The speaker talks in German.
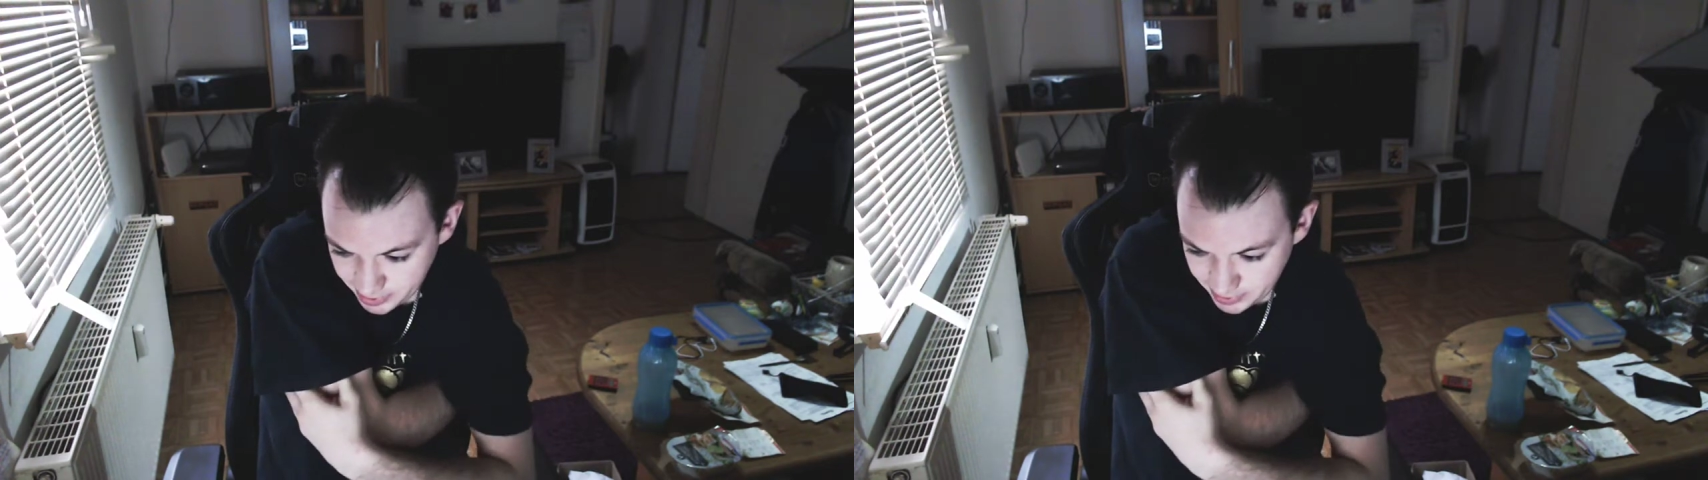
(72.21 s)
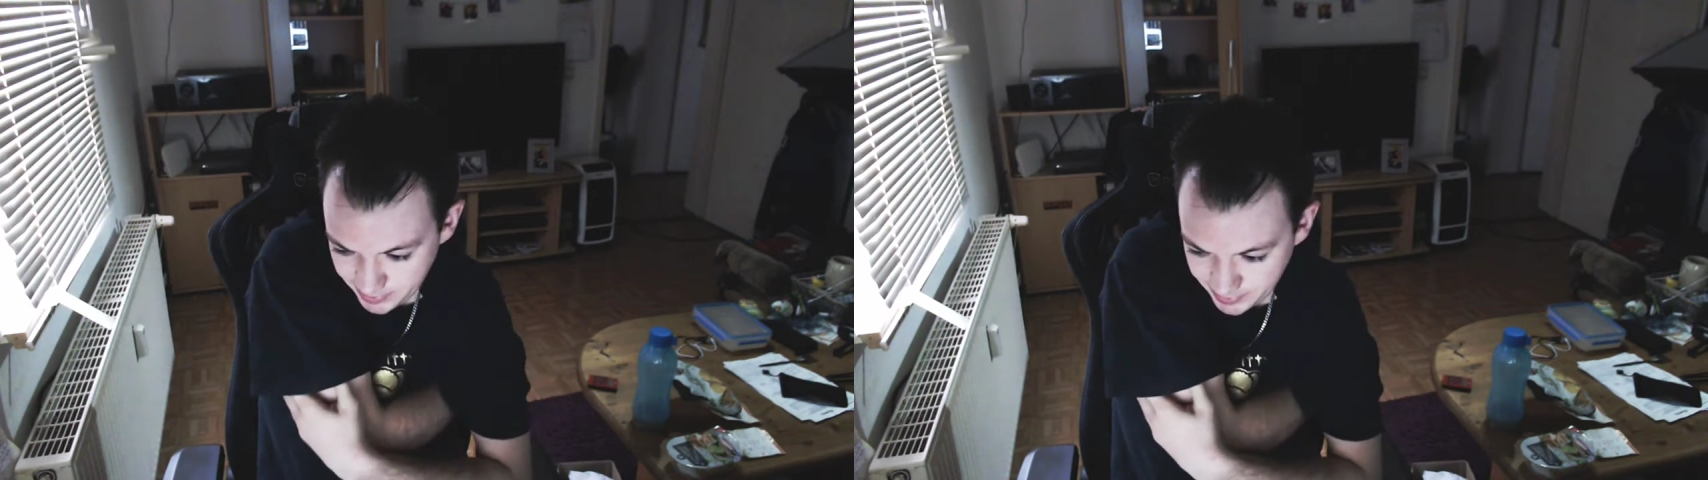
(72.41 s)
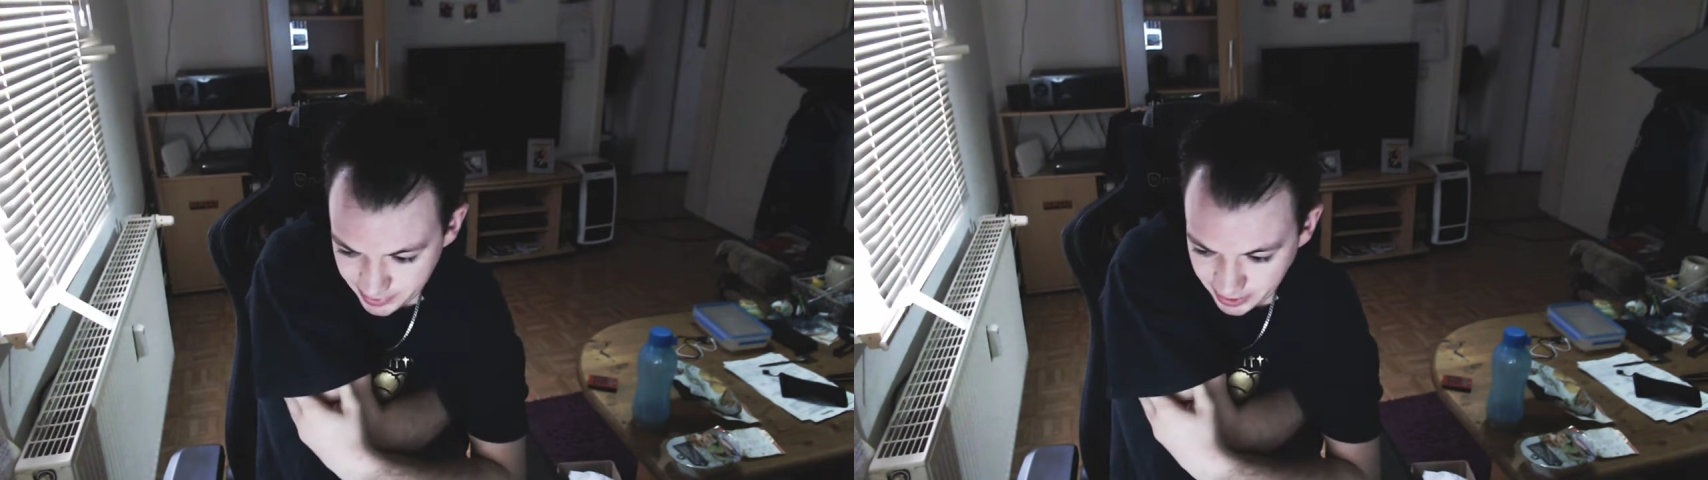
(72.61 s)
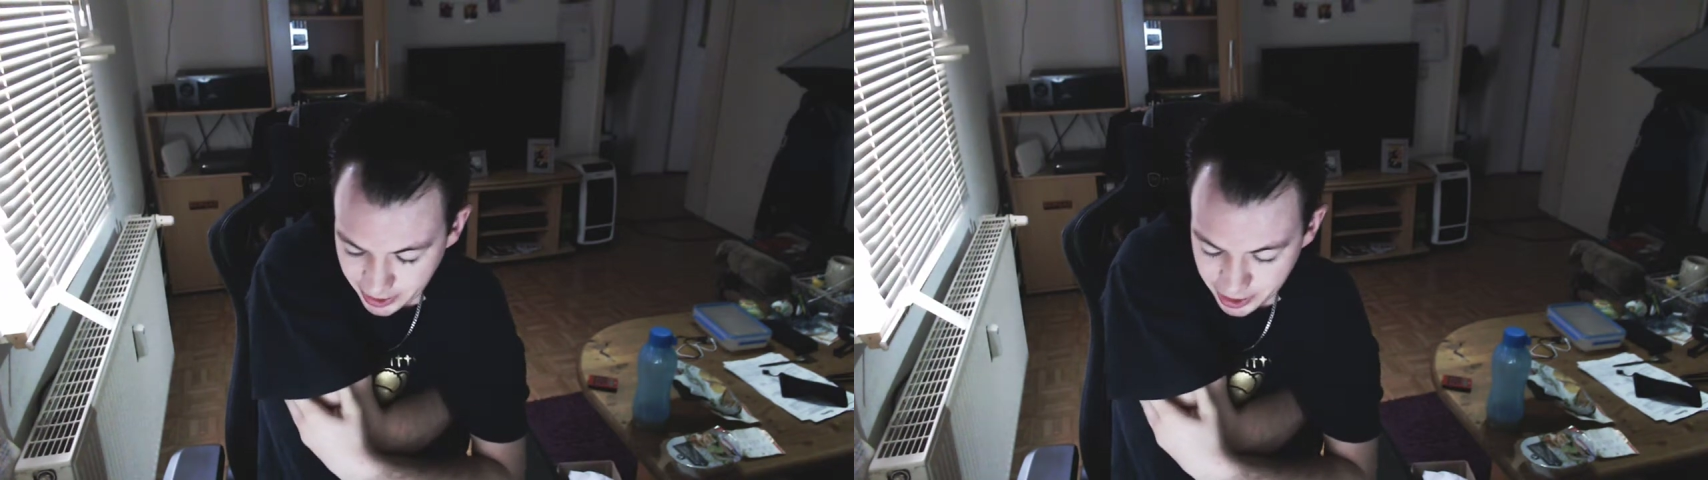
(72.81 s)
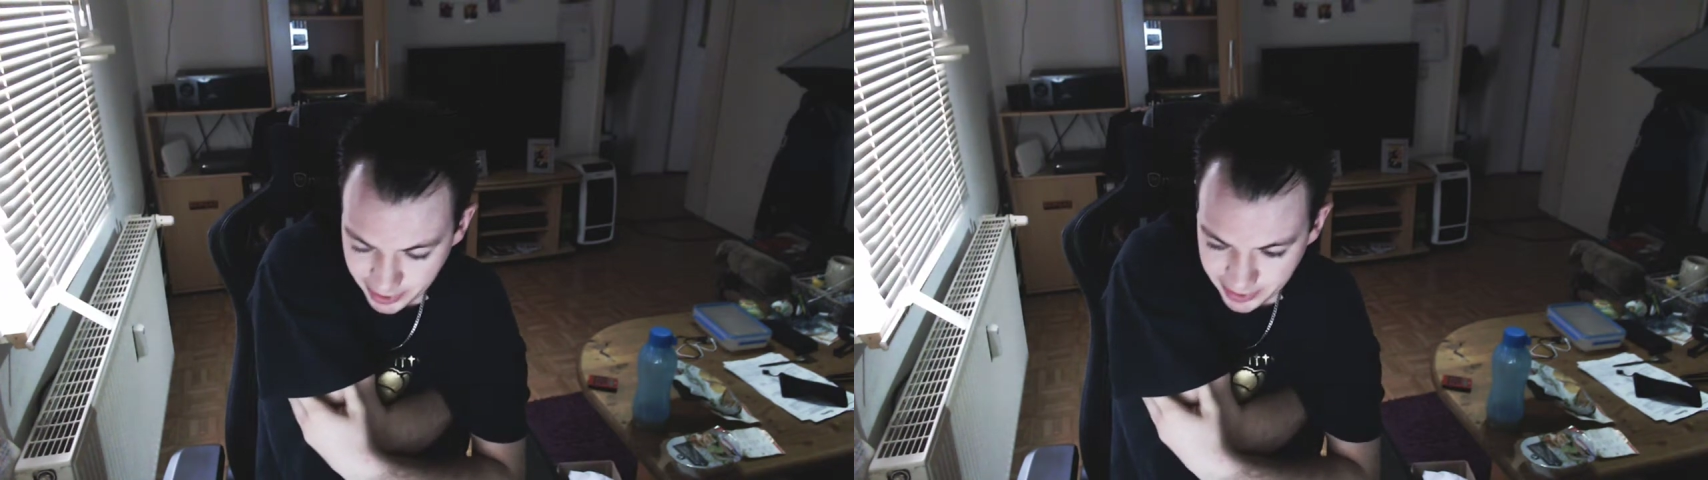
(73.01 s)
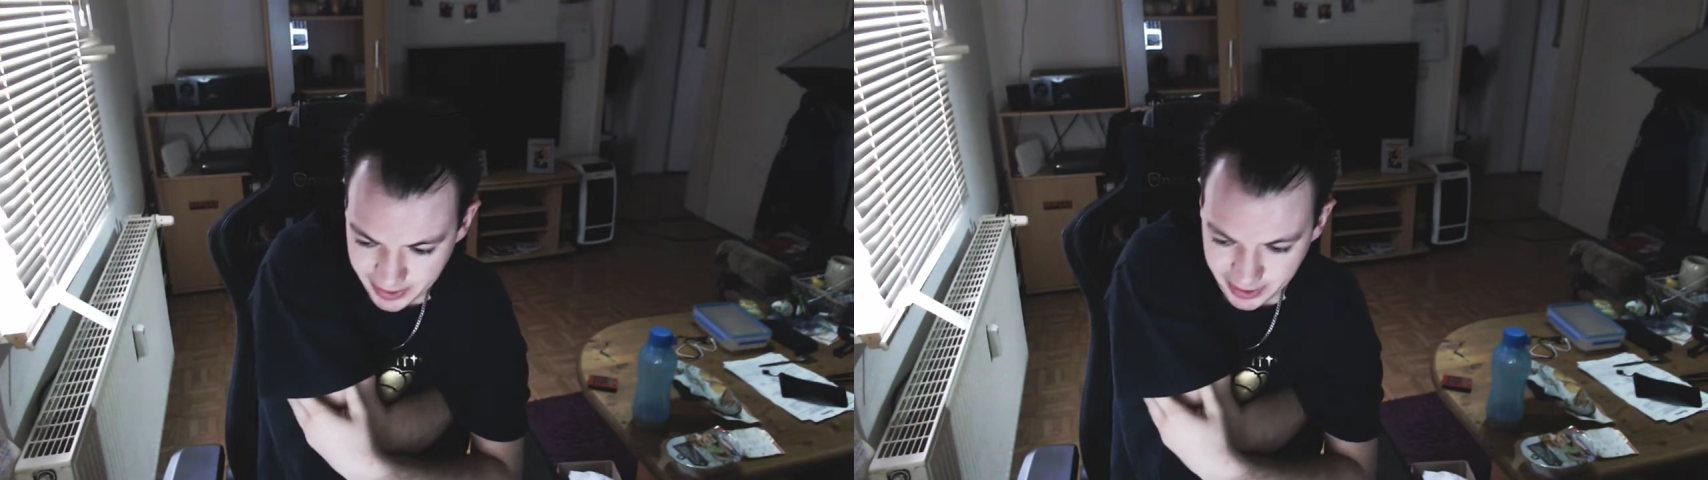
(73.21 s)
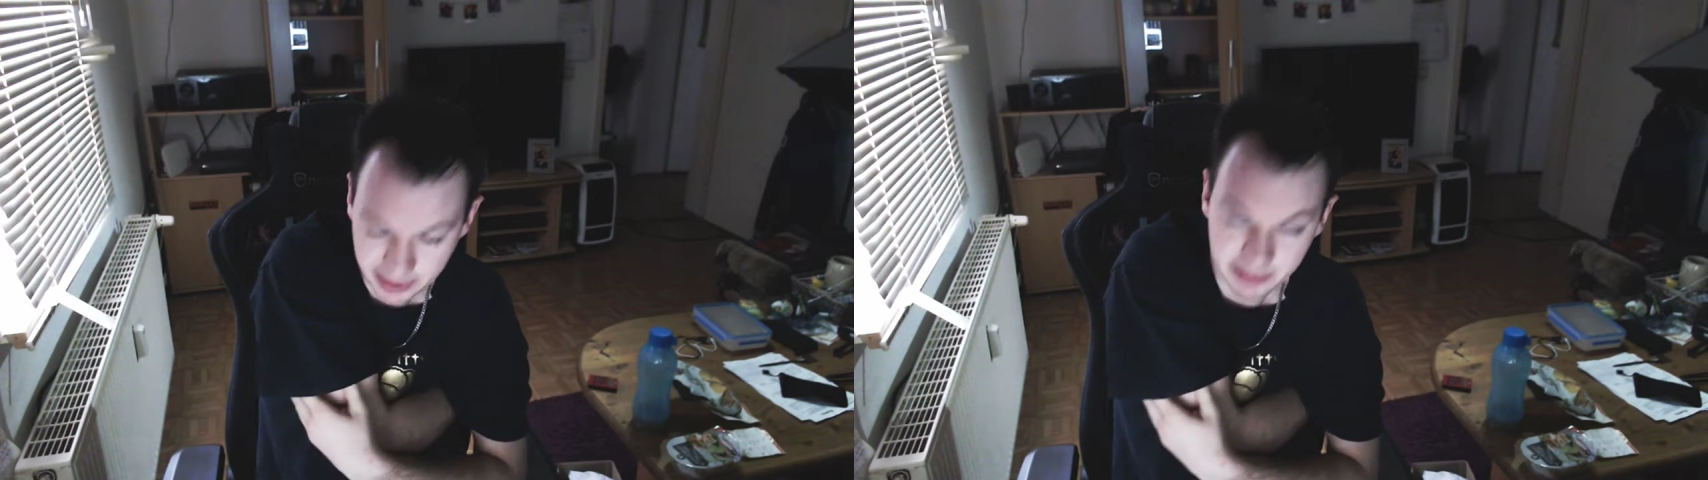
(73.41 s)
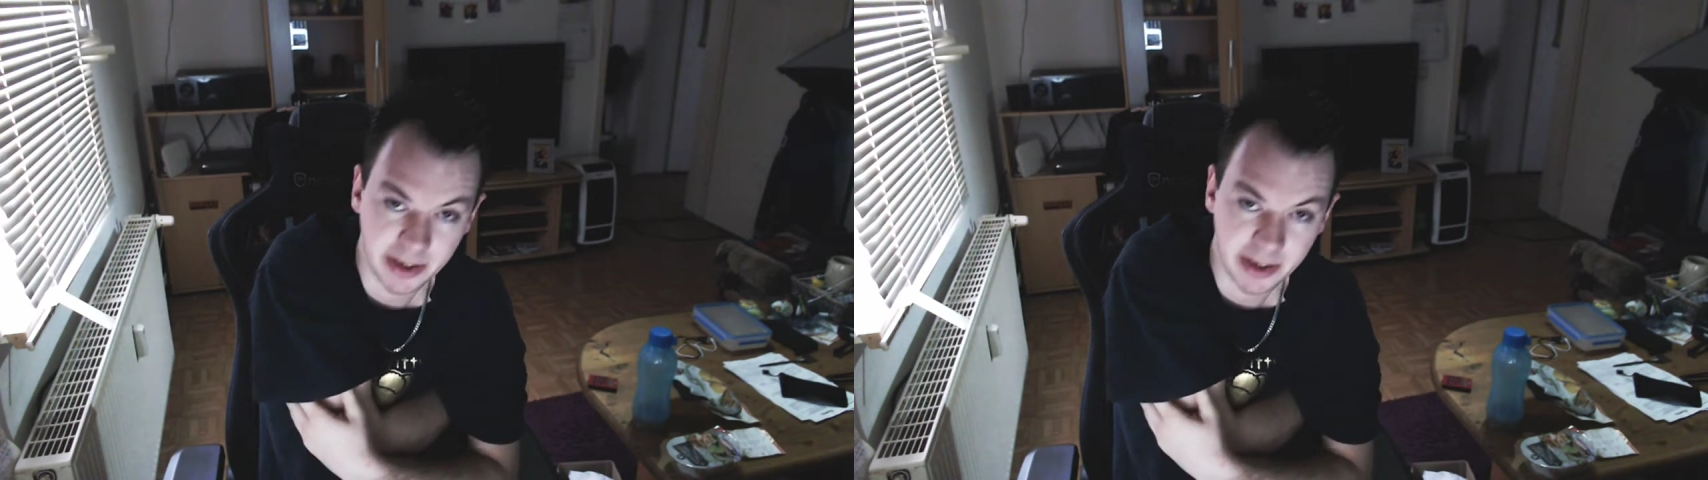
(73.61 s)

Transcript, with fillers: äh, die Einsteiger-Serie